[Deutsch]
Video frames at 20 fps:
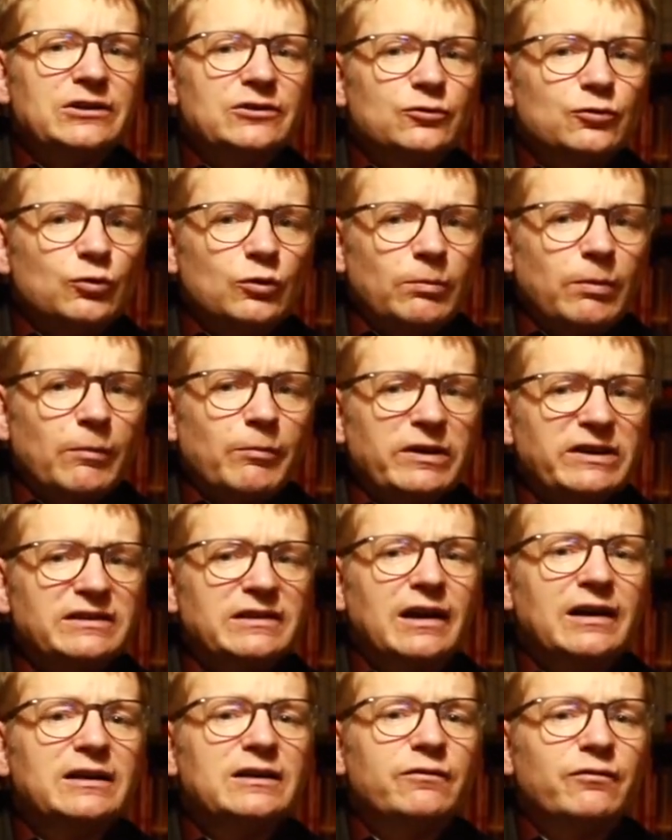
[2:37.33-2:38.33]
ich übe
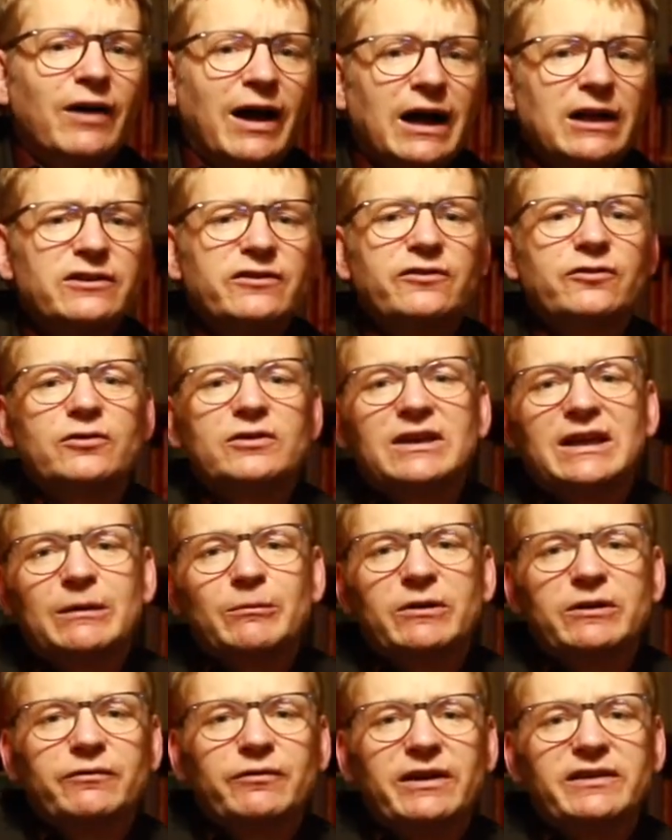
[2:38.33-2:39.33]
mich darin
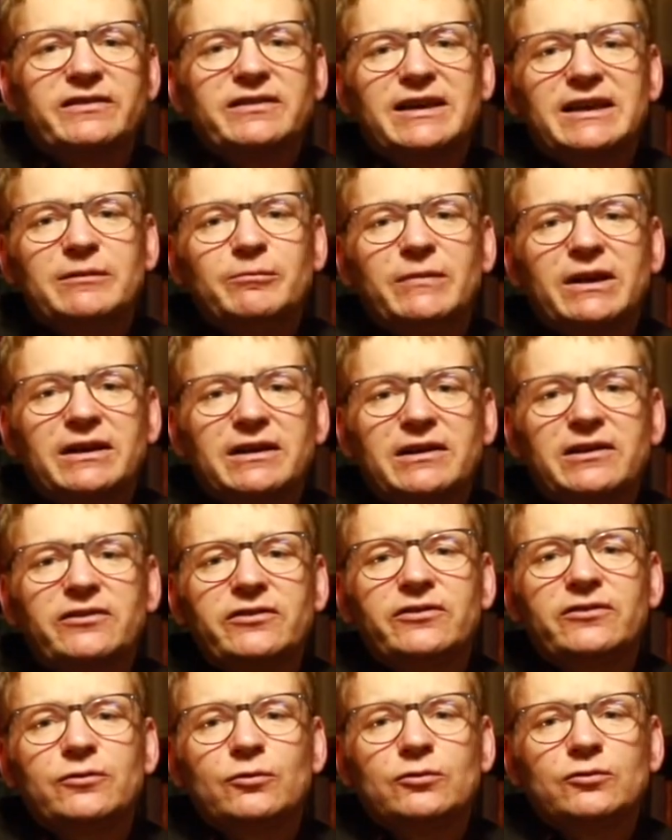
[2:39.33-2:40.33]
wahrzunehmen, was in mir
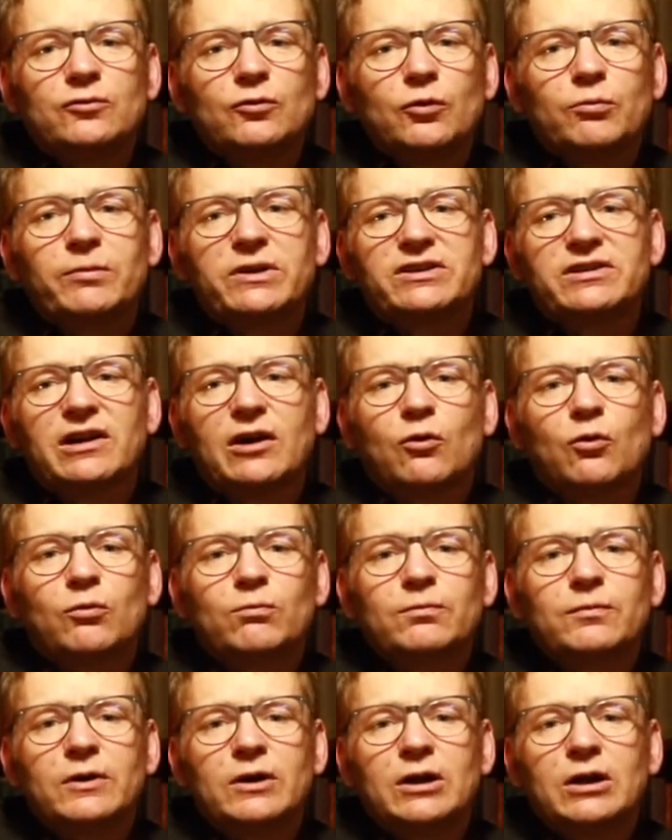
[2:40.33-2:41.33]
ist und um mich
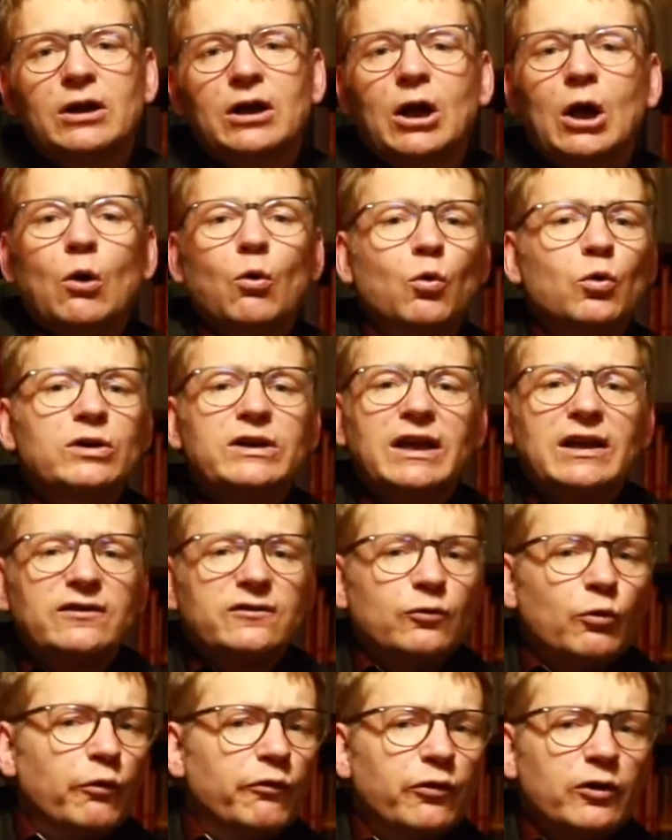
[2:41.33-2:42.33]
herum, ohne
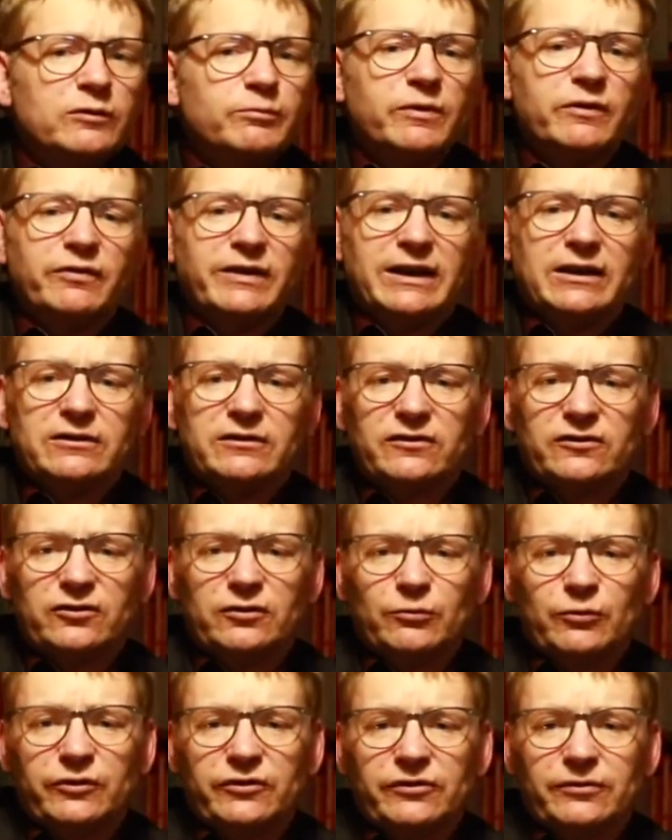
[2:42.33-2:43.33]
es sofort bewerten
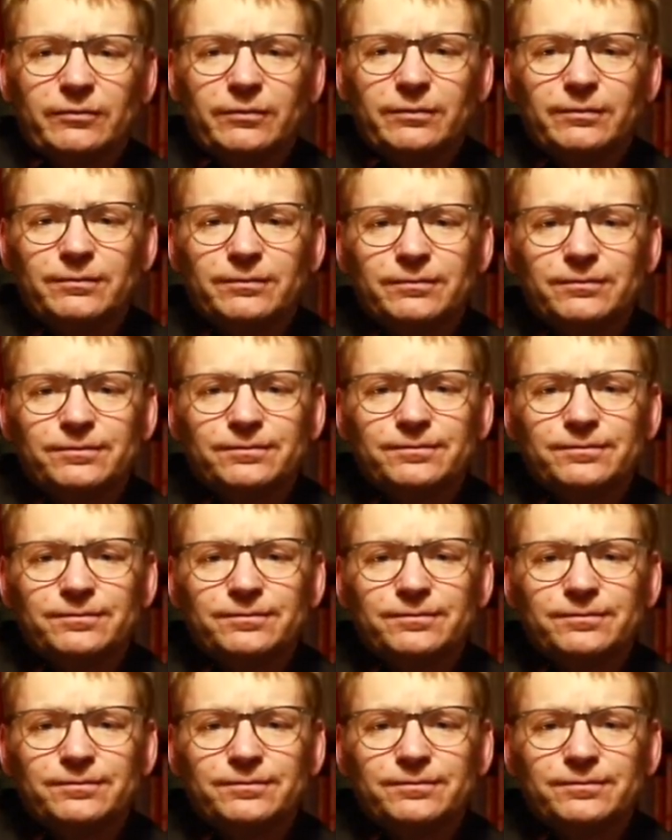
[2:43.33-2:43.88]
zu müssen.